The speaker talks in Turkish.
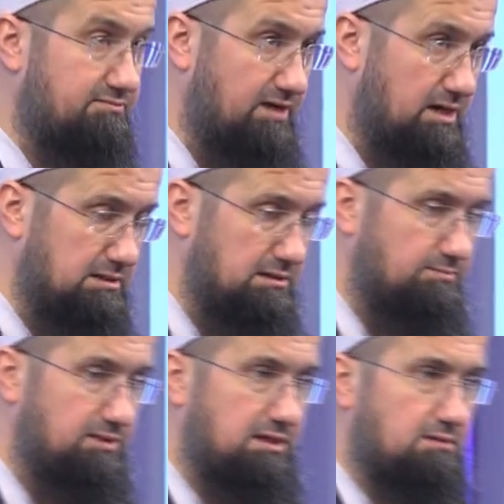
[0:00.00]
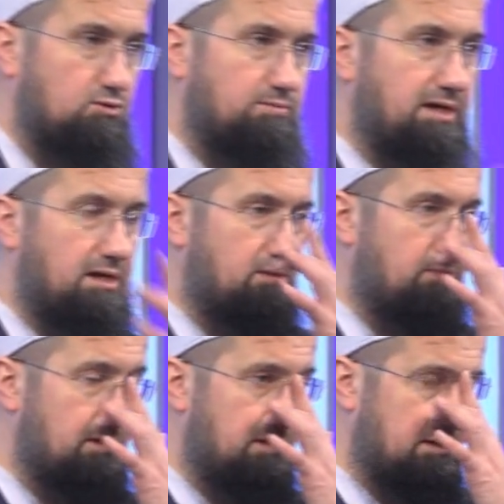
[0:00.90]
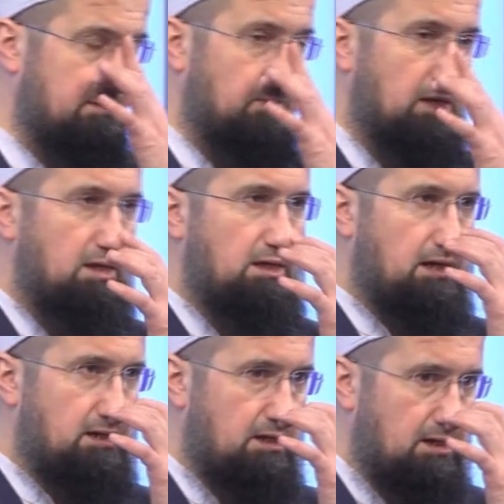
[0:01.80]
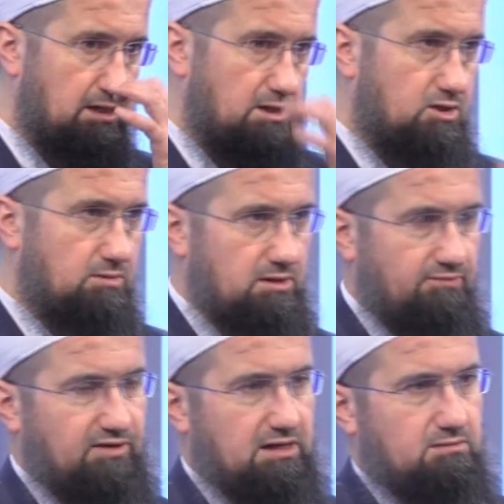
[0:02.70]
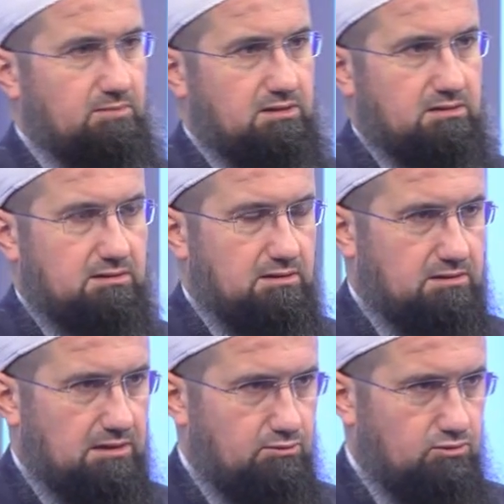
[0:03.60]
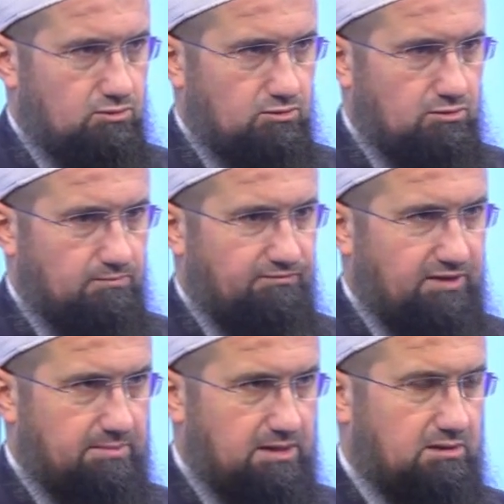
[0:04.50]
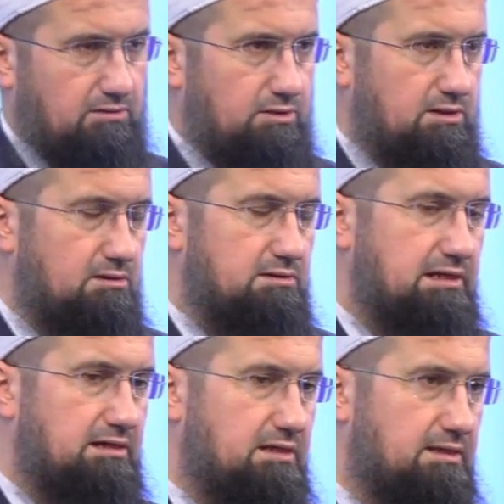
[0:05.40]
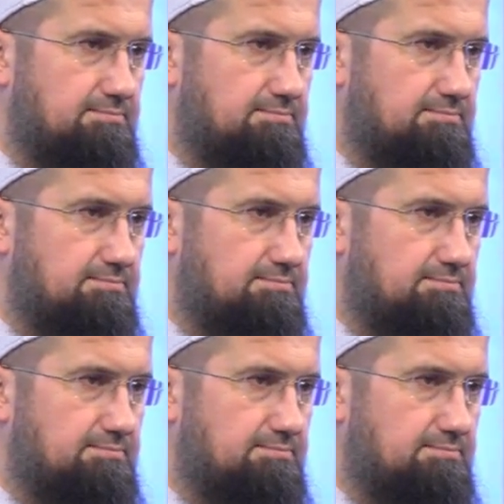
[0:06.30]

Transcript: vardır. Bir kere bunu beyan etmek lazım. Yani şimdi Fatih Medreseleri televizyonunu, FM TV'yi izlerken